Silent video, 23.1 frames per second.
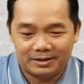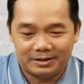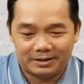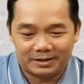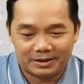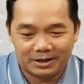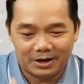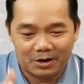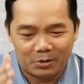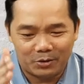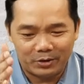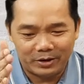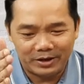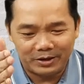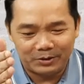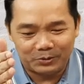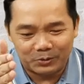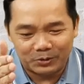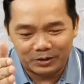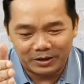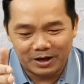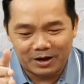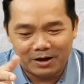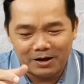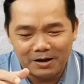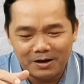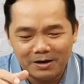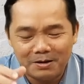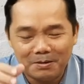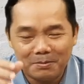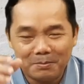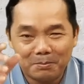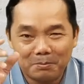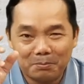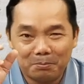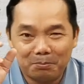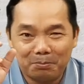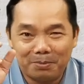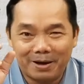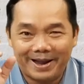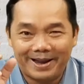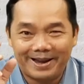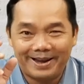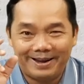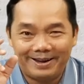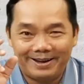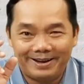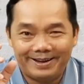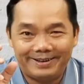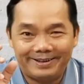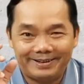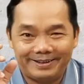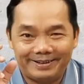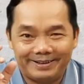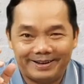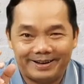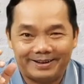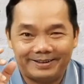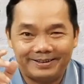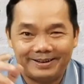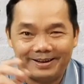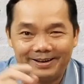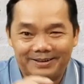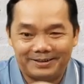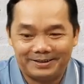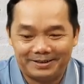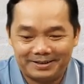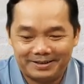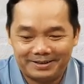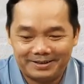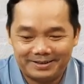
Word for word: Khói của nó bay lên đời đời.